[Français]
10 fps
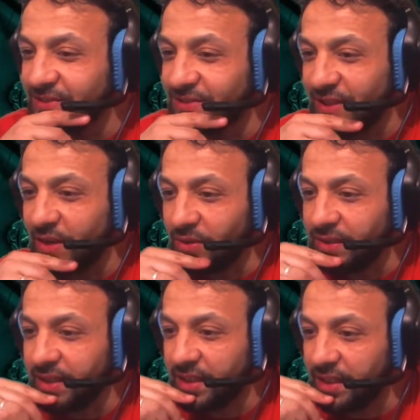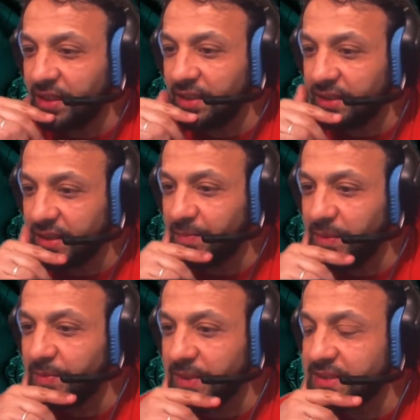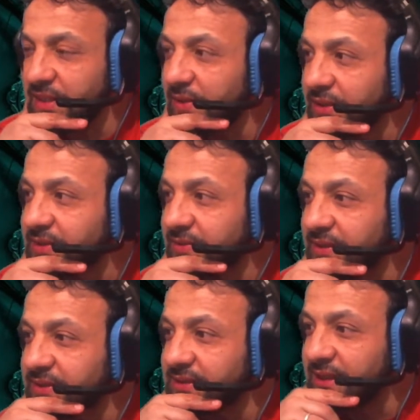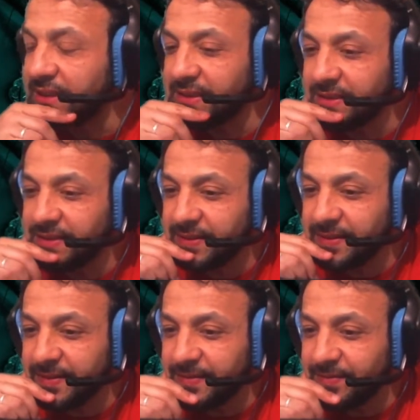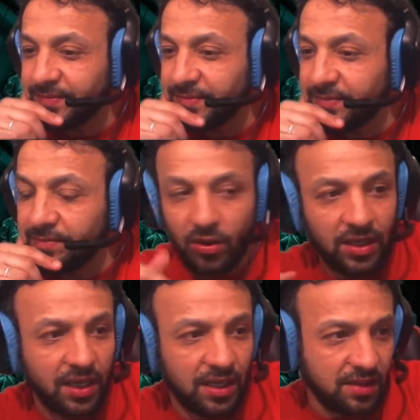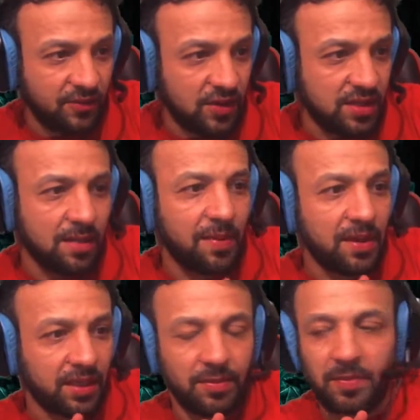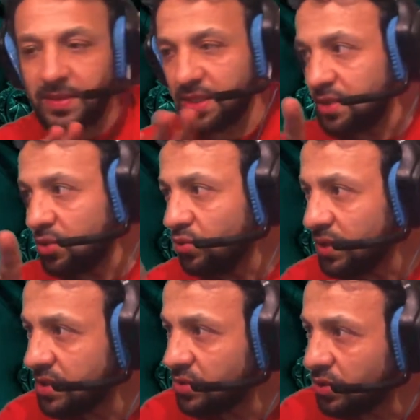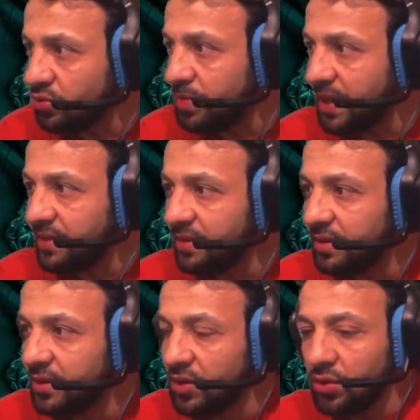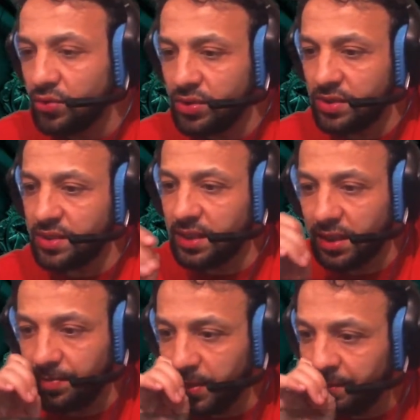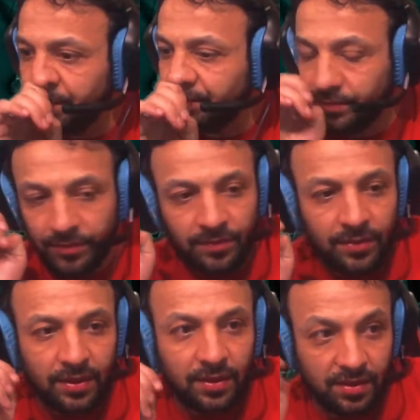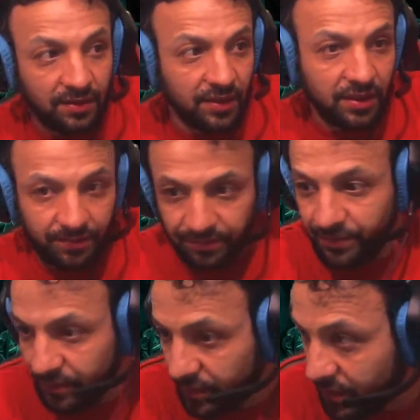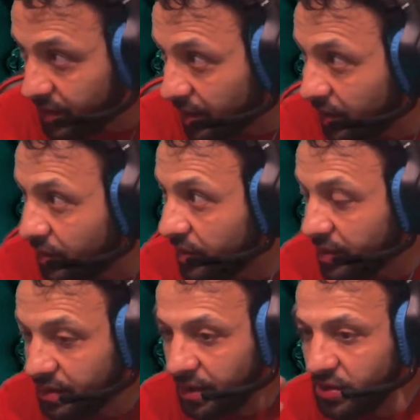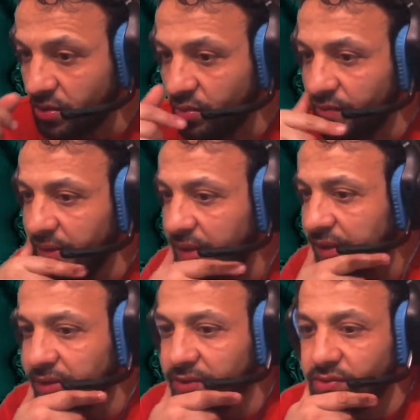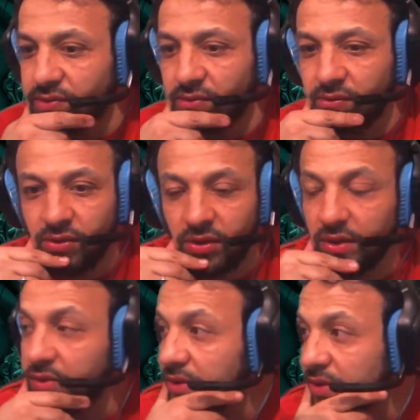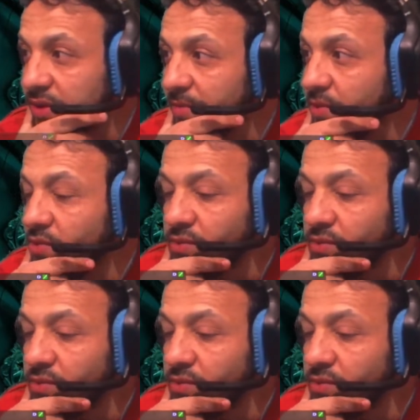raconte des creepypasta, ouais c'est vrai c'est ça. Bon là, là cette fois-ci c'est pas un creepypasta, c'est ou des histoires du bled, ou sinon c'est des creepy. C'est vrai, c'est ça que j'ai trouvé, euh, que j'aime beaucoup.